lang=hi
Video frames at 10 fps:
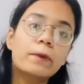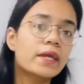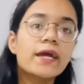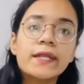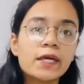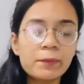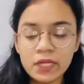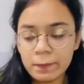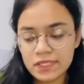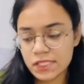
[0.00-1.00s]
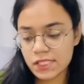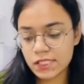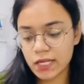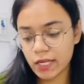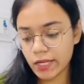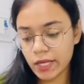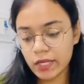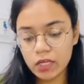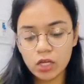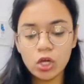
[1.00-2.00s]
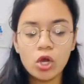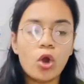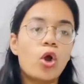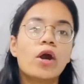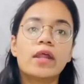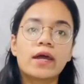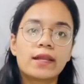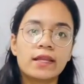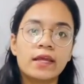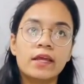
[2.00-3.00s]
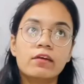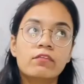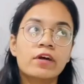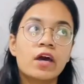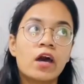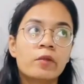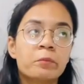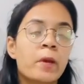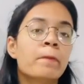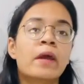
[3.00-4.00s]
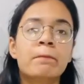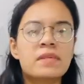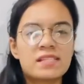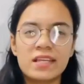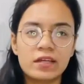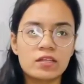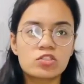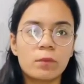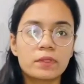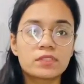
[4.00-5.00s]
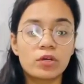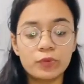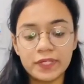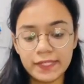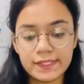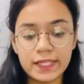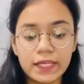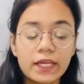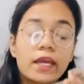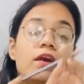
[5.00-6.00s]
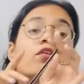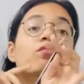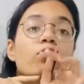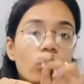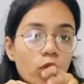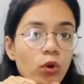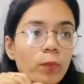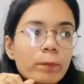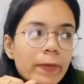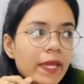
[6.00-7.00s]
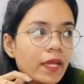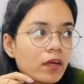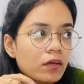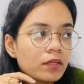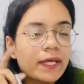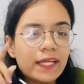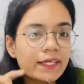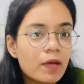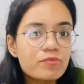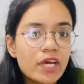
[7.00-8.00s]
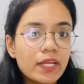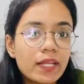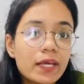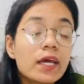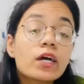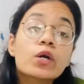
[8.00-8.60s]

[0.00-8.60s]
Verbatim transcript: एक घंटा मैंने पजल्स कर लिए हैं और अगले वन आवर में मैं मिसलेनियस टॉपिक्स करूँगी रीजनिंग के वो एक टेलीग्राम चैनल है